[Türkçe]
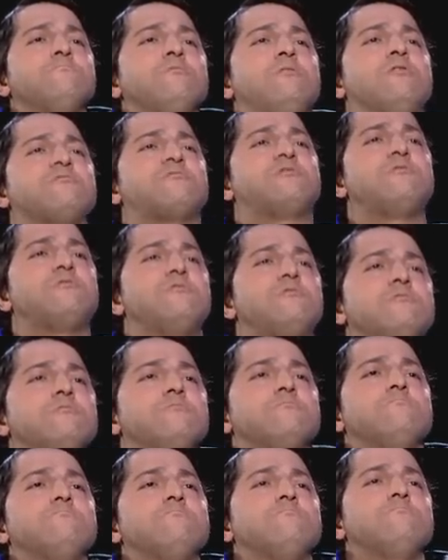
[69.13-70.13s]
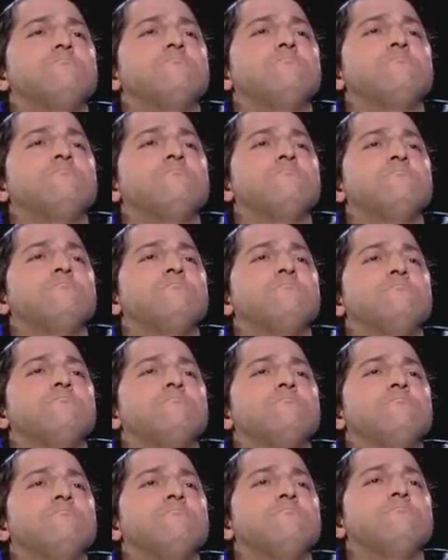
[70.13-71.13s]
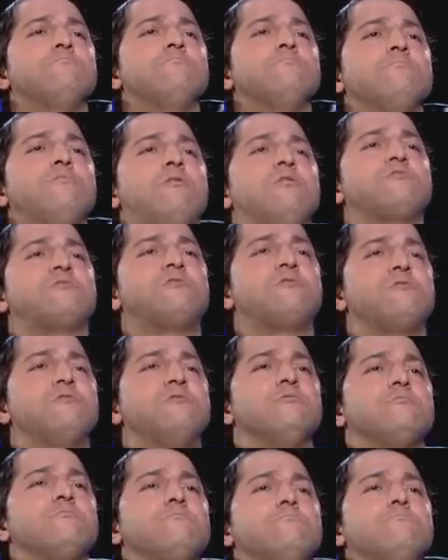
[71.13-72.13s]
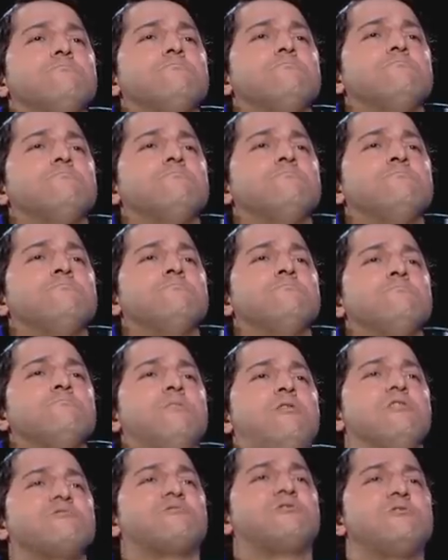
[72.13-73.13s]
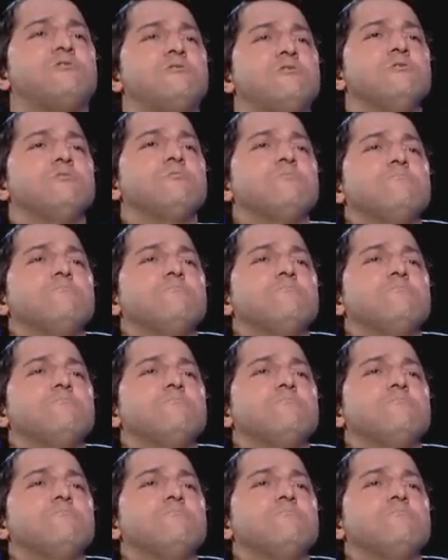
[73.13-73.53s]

Asittir. Ispanak foliyi. Asittir. Kezzap. Asittir.